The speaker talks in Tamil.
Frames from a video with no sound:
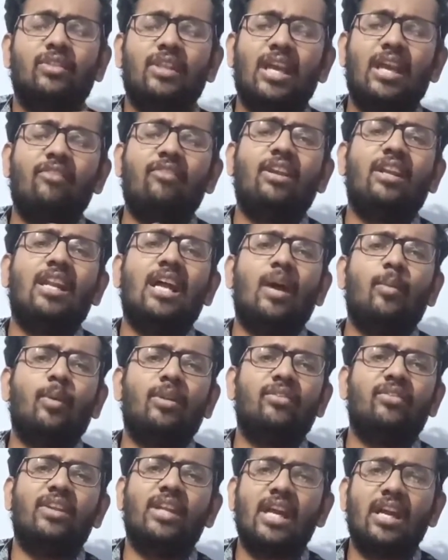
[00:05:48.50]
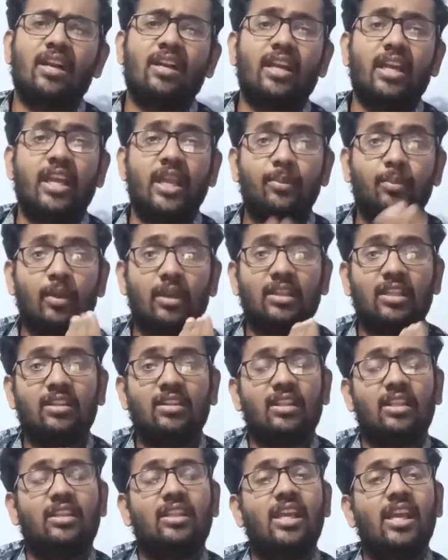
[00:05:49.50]
தேவையில்லாமல் அதை வீணாக்கலாம் இப்போ
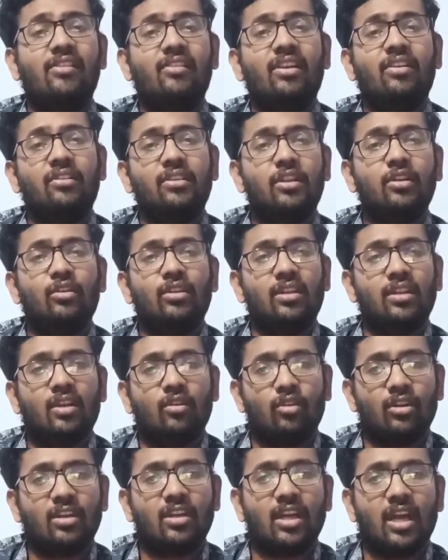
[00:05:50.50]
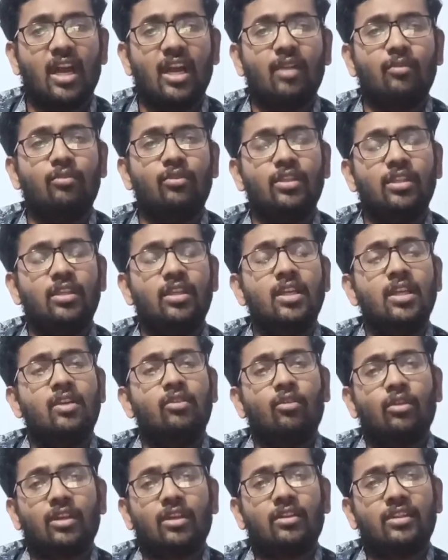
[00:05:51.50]
அந்த தேவை வந்து உனக்கு உனக்கு காலம் வந்து
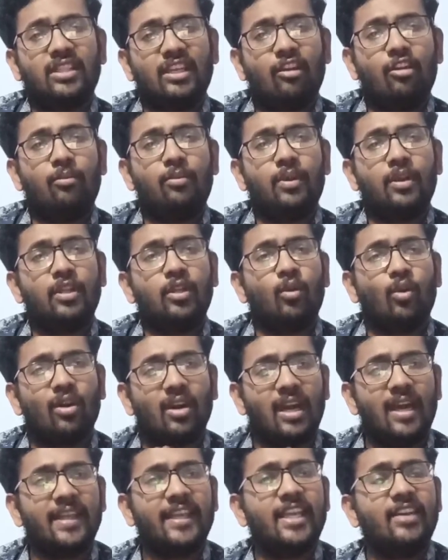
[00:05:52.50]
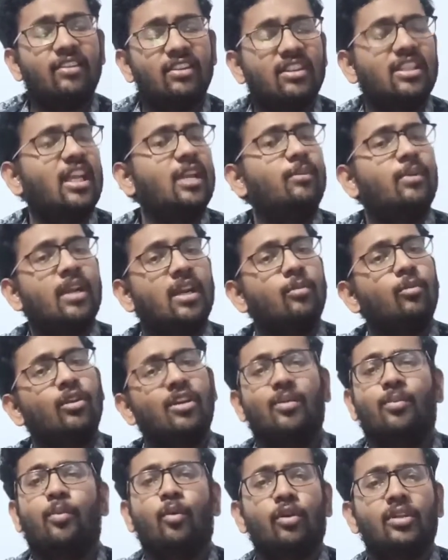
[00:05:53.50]
உனக்கு தேவைப்படுது ஒரு நாளைக்கு இருபத்தி நாலு மணி நேரம்
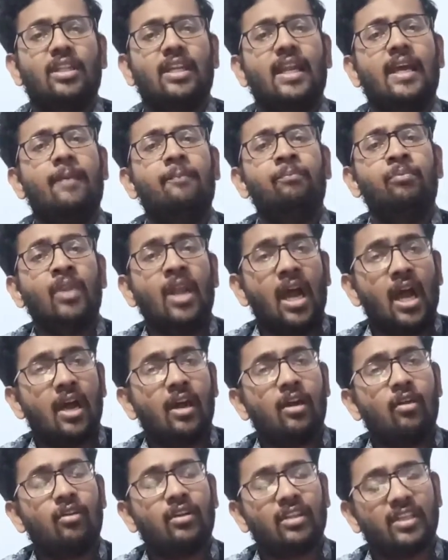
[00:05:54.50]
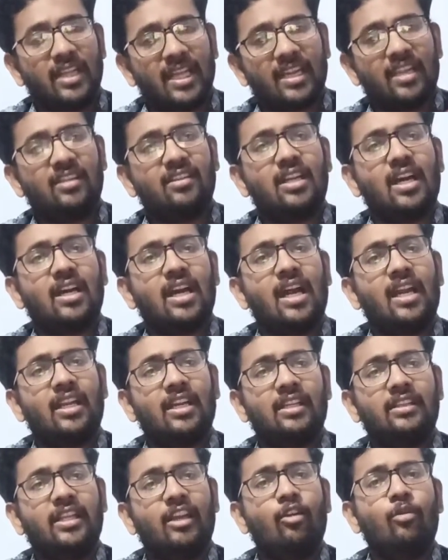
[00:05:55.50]
உனக்கு போதலை உனக்கு நிறைய
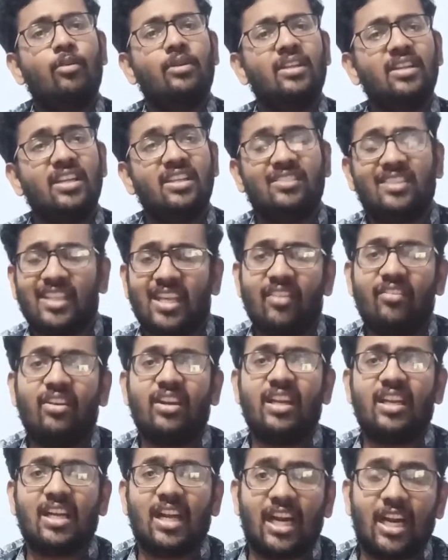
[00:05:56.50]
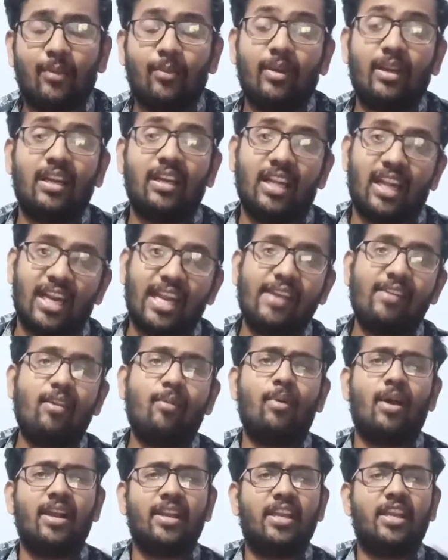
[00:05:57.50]
காலங்கள் தேவைப்படுது நீ செய்ய வேண்டிய கடமைகள் நிறையவே
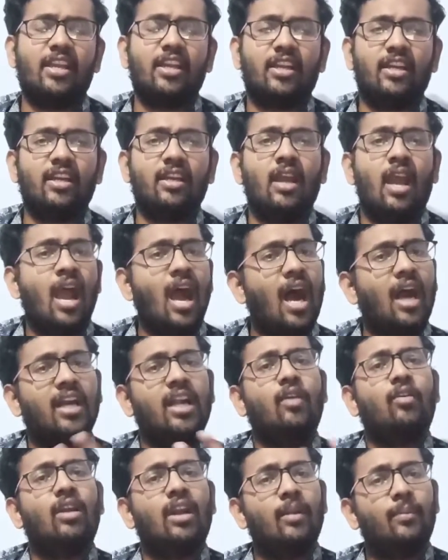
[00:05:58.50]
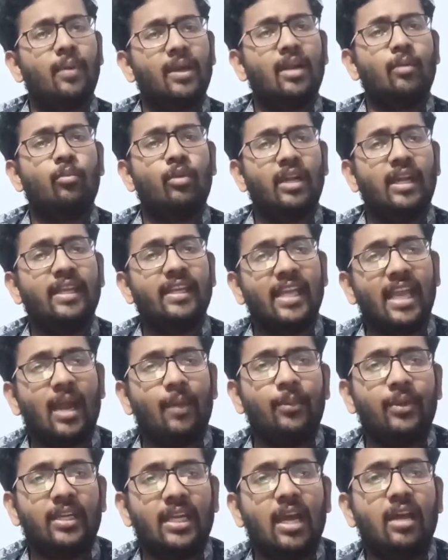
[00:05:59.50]
பாக்கி இருக்கு ஆனால் உன்னால் பண்ண முடியல ஏன்
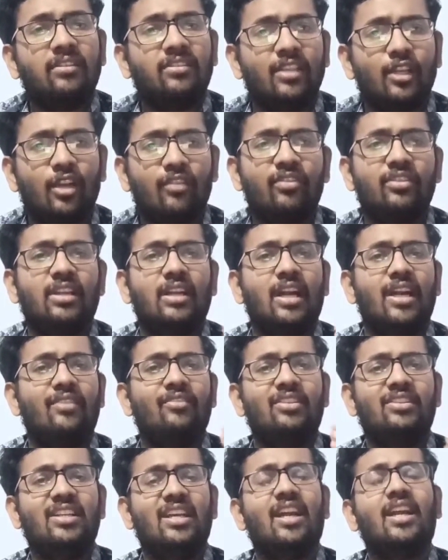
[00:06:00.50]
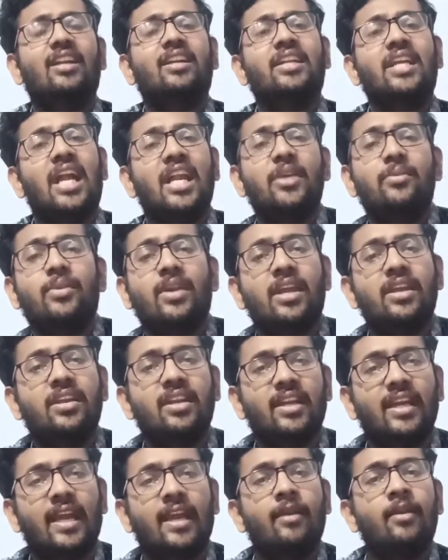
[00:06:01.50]
அப்படின்னா சில விஷயங்களுக்கு நீ அடிமையாக
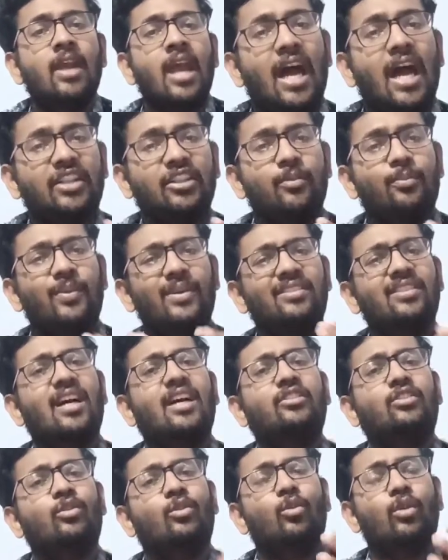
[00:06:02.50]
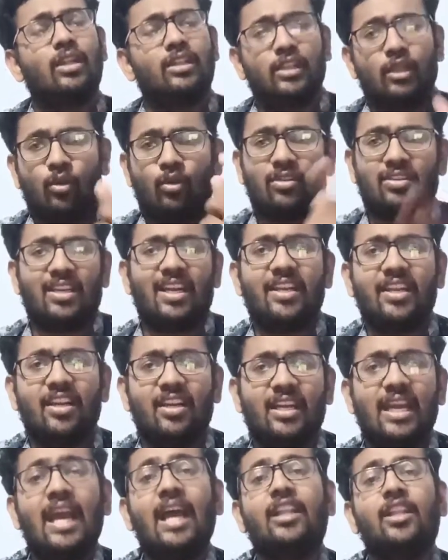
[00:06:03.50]
இருக்க அந்த பிசாசு கூட்டத்தில் ஒருத்தனாக
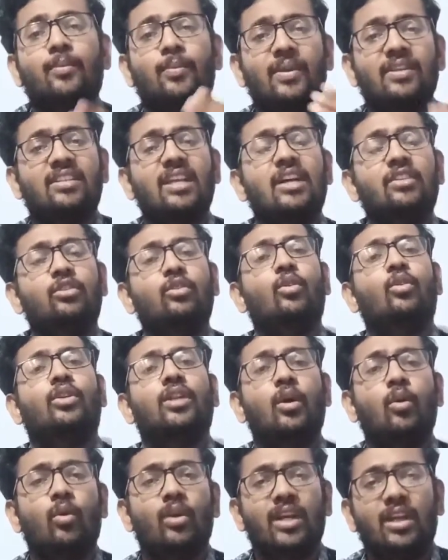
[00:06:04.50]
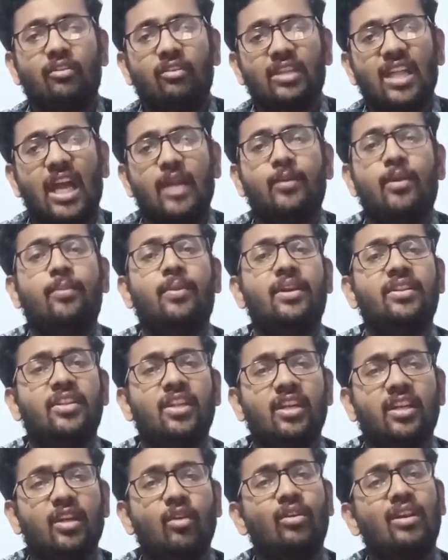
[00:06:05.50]
இருக்க அந்த பிசாசு கூட்டம் உன்னை வந்து
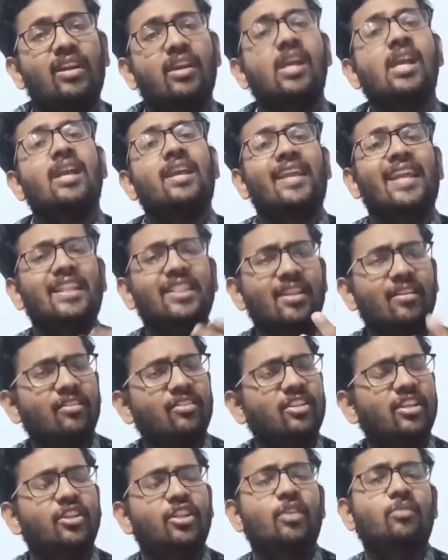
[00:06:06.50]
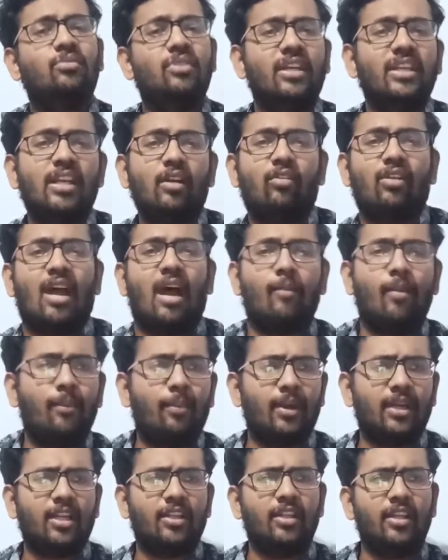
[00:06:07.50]
அடிமைப்படுத்தி இருக்கு உன்னை எந்த விஷயத்தையும் செய்ய செய்ய விடாம
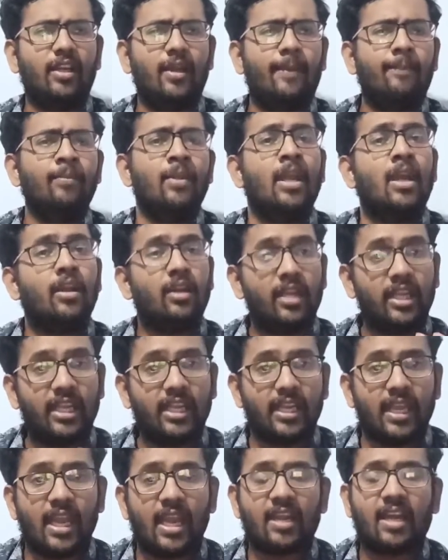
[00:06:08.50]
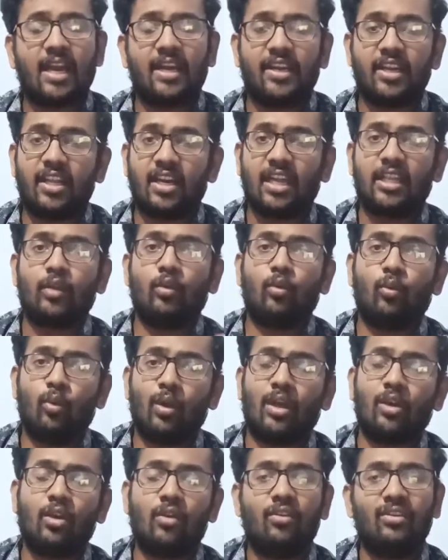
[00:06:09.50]
பண்ணுது நீயே கண்டிராத ஒரு
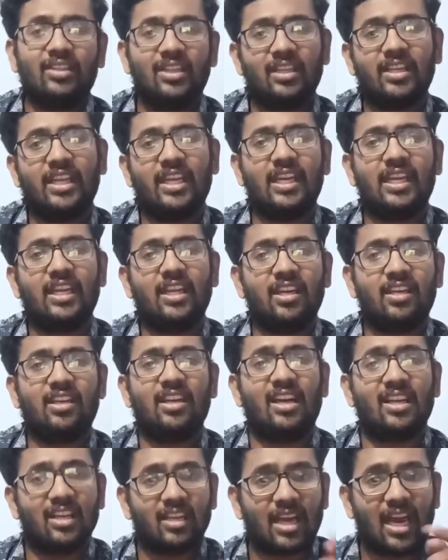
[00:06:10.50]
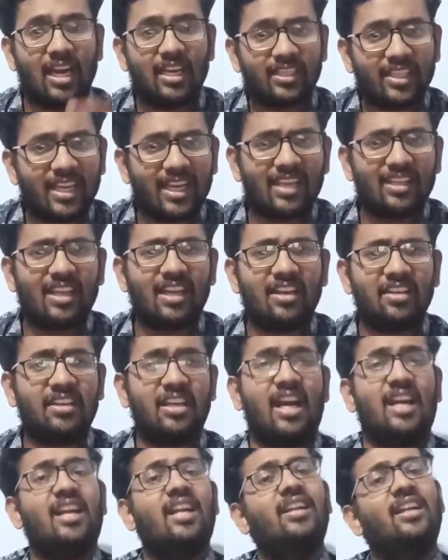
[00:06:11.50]
உலகம் வந்து கீழே இருக்கு ஆனா கால் கீழே தான்
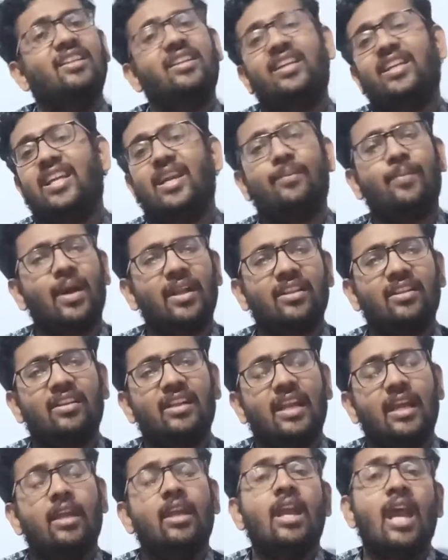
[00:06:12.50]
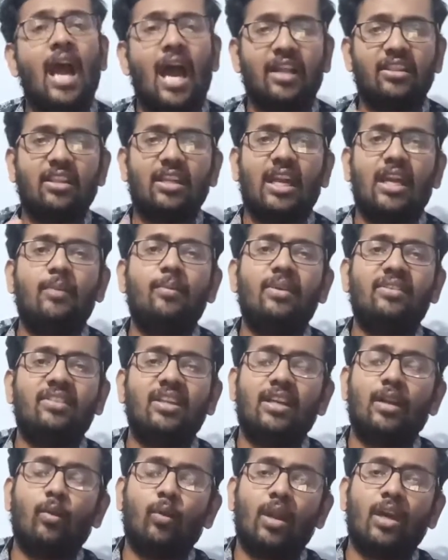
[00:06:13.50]
இருக்கு ஆனா அதை நீயே பார்த்தது இல்லை அந்த நன்மை
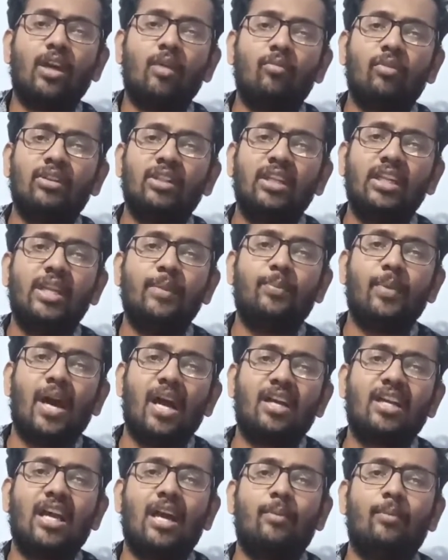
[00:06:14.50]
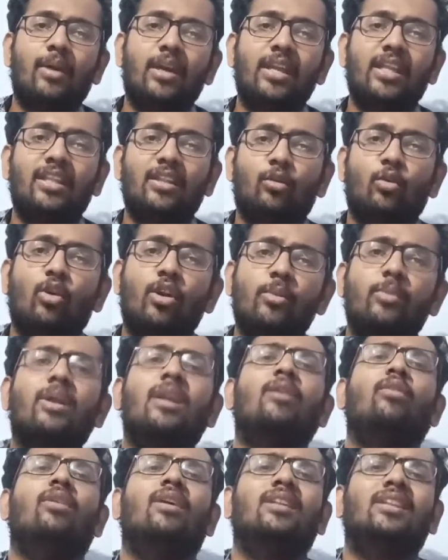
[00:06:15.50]
செய்யற உலகம் வந்து நீ பார்க்காம இந்த
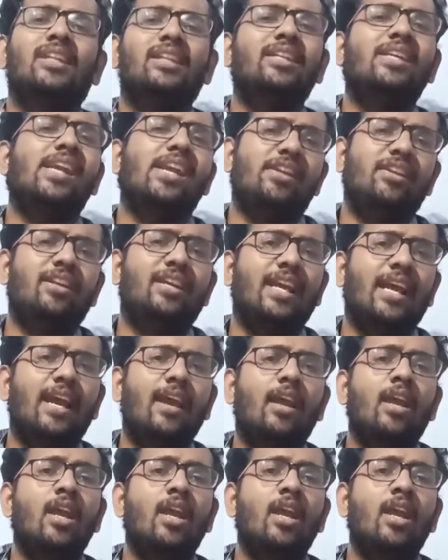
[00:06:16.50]
கொடுமையான உலகத்துல நீ ஏன் இருக்க